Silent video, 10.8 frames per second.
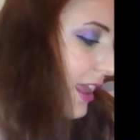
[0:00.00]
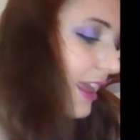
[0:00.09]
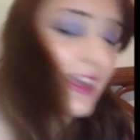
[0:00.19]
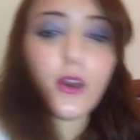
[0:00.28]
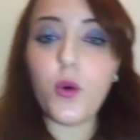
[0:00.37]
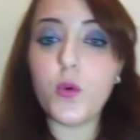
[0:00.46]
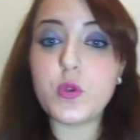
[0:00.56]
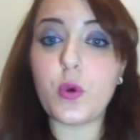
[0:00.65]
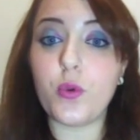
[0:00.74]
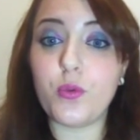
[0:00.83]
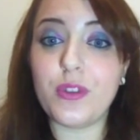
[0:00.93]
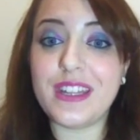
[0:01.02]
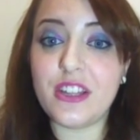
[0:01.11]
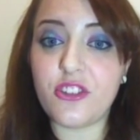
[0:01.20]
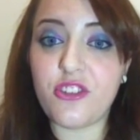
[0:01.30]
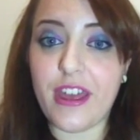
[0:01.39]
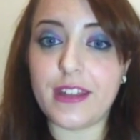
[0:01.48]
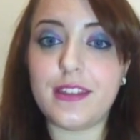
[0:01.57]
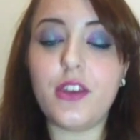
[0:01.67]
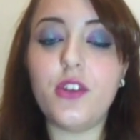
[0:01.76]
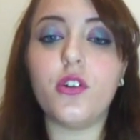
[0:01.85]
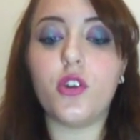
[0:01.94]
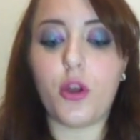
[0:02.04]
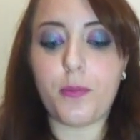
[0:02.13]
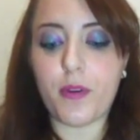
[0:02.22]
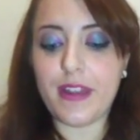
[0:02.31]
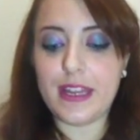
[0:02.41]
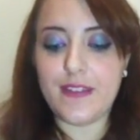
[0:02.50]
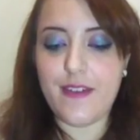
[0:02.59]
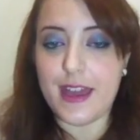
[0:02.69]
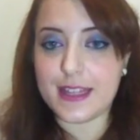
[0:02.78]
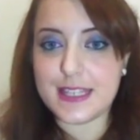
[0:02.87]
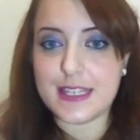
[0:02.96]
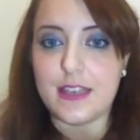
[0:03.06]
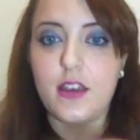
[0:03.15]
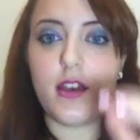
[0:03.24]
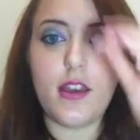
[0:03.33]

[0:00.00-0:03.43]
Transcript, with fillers: E lo uso con un detergente, io l'ho provato di diversi.